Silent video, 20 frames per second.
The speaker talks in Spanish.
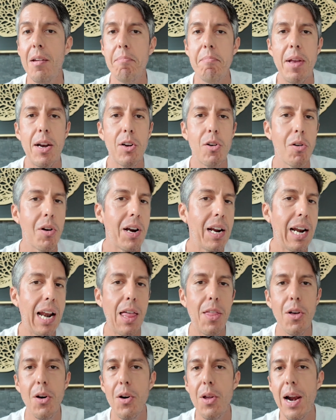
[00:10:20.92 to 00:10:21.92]
el
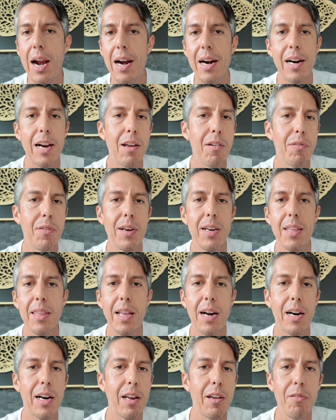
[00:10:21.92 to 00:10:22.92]
congelador al refri,
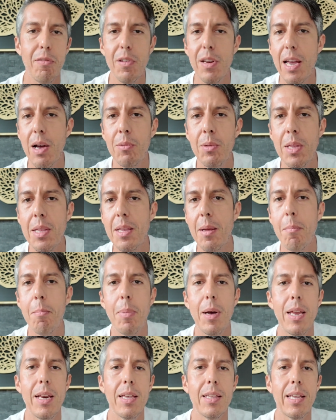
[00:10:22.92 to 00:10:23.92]
del refri a una
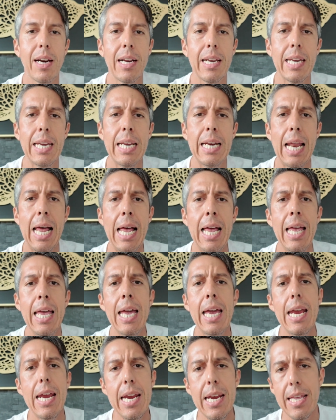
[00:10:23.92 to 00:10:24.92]
intemperie tranquila
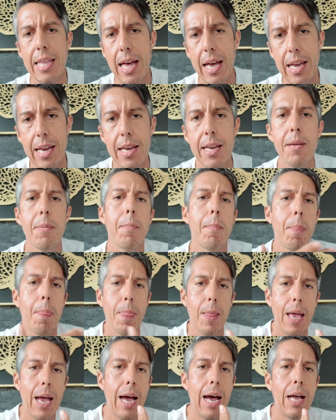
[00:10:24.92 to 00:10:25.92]
y de ahí
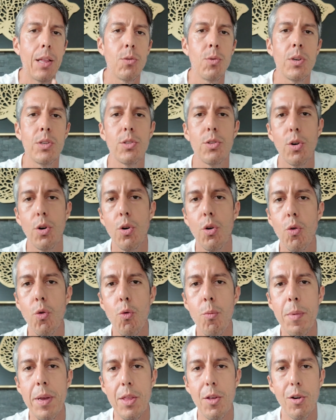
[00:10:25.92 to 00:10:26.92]
a nuestro
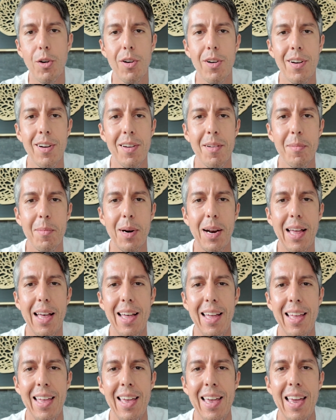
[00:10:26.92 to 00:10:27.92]
humidor,
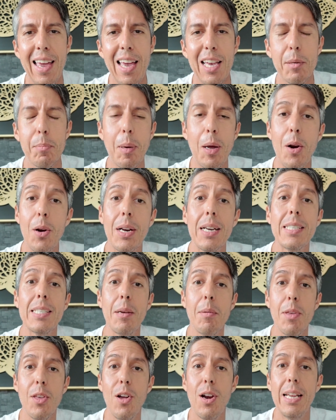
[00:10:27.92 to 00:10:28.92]
¿verdad? Espero que
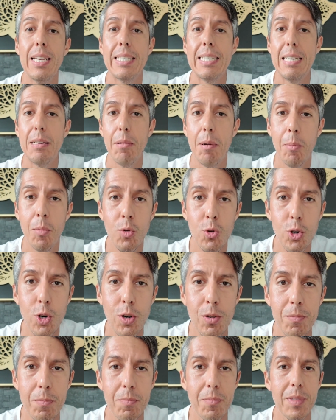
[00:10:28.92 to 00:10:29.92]
este video les sirva
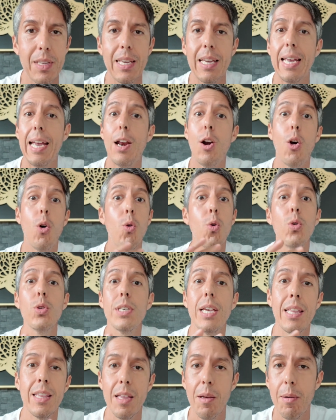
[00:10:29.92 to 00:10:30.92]
mucho, que lo
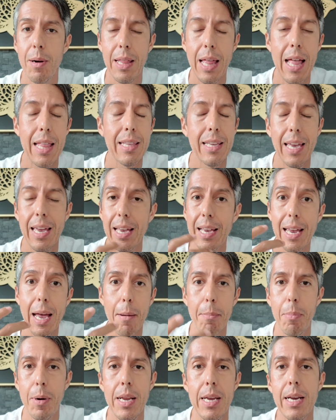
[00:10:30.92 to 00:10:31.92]
usen de verdad, que, que
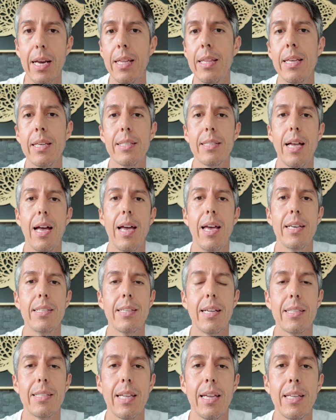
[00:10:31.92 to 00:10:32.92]
apliquen esta,
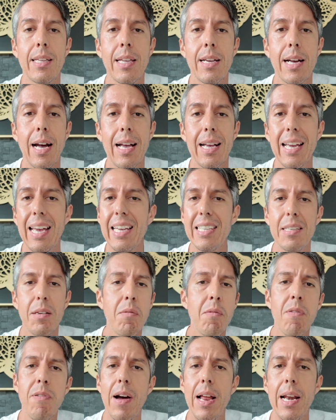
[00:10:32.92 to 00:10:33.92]
esta técnica que es
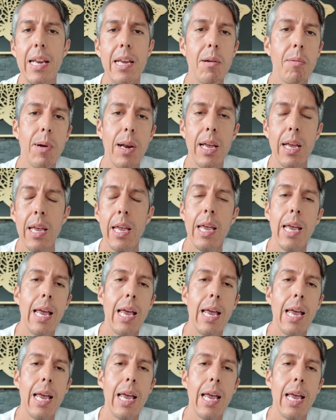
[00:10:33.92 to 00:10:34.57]
infalible.